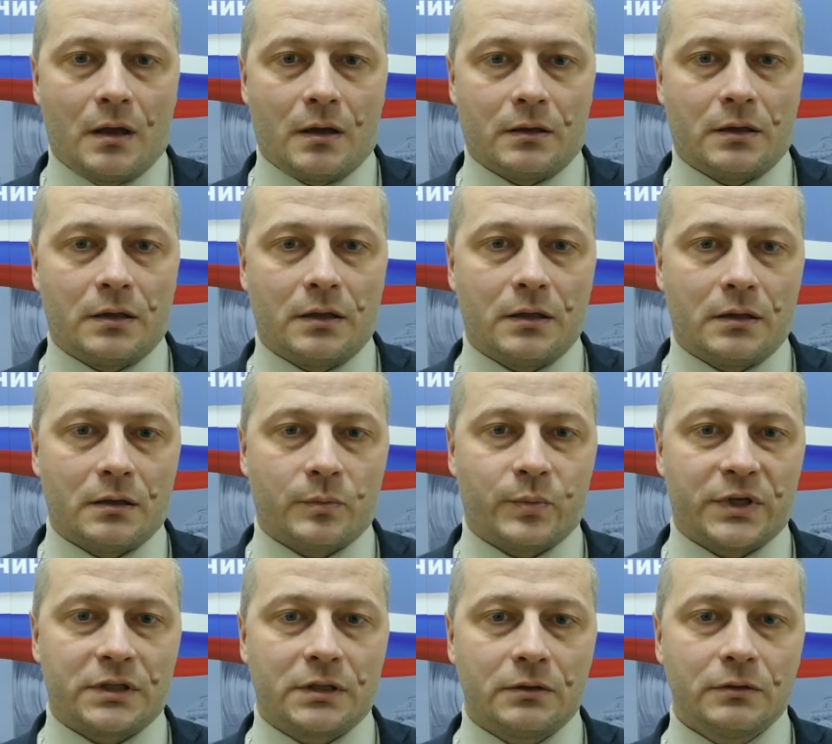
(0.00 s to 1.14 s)
и
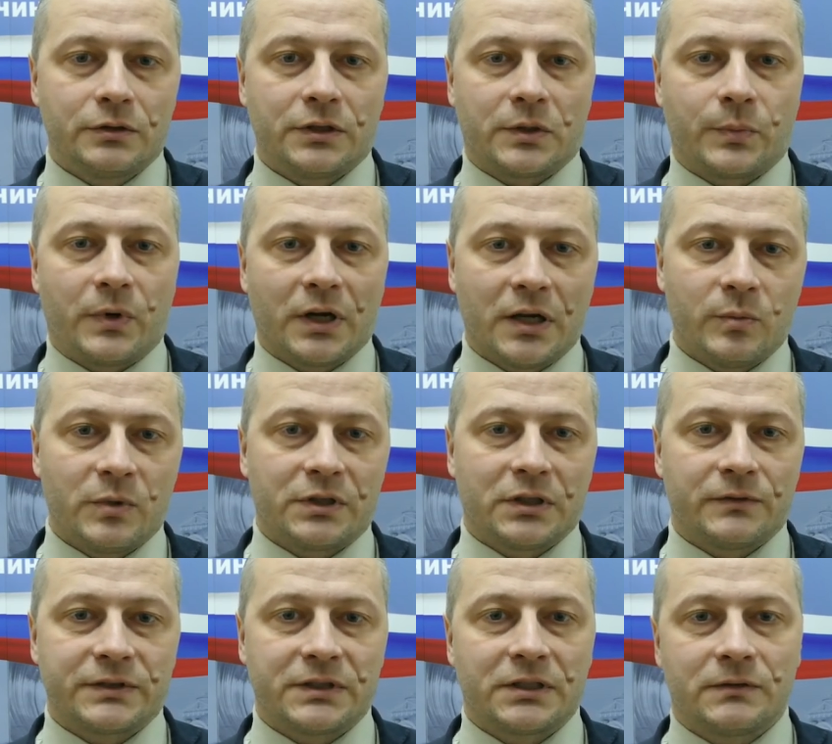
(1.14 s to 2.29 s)
определенных
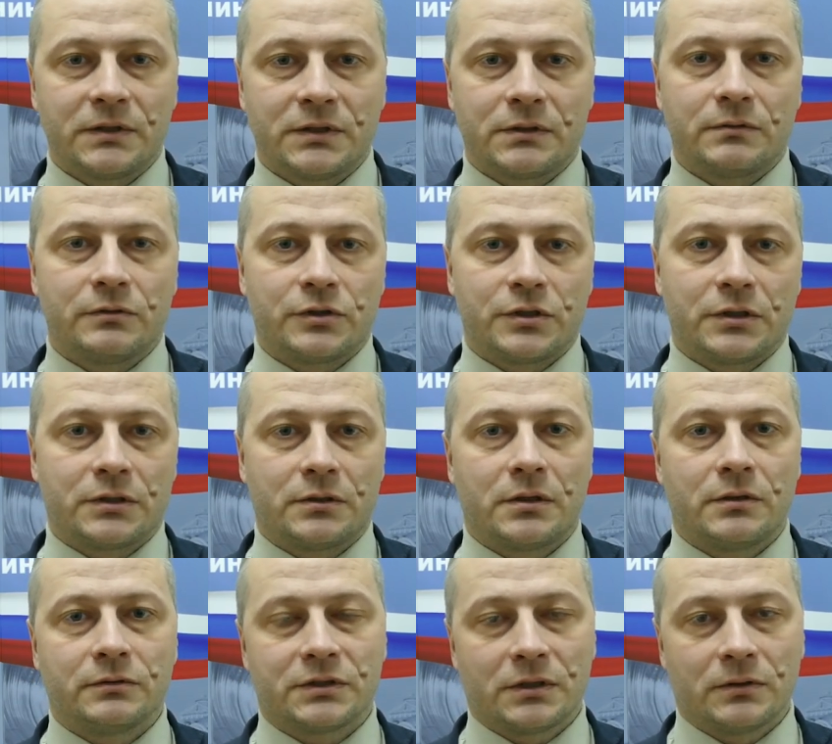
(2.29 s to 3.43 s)
параметров, соответствующих
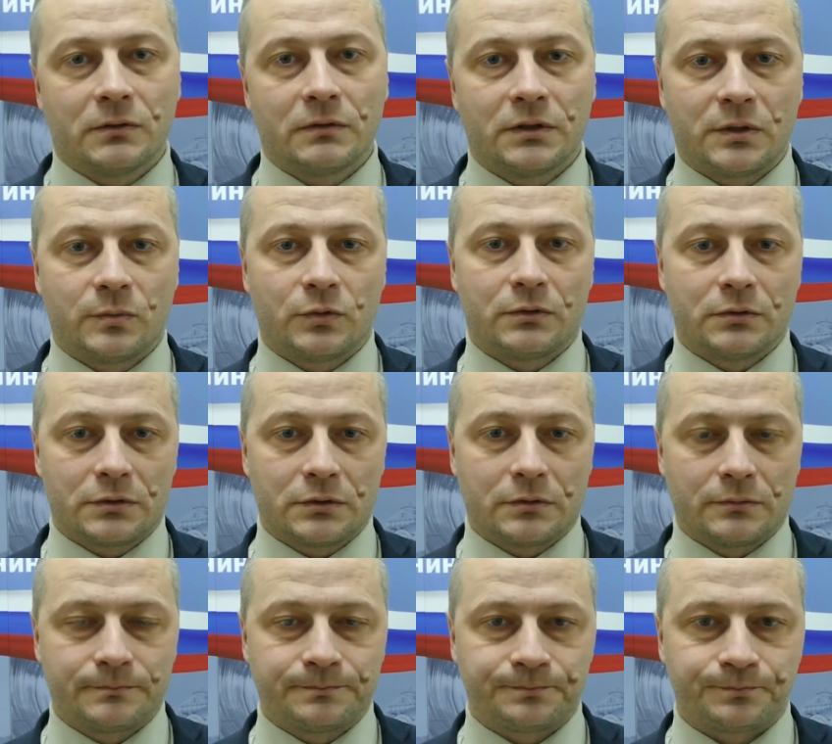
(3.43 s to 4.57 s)
установленному ГОСТу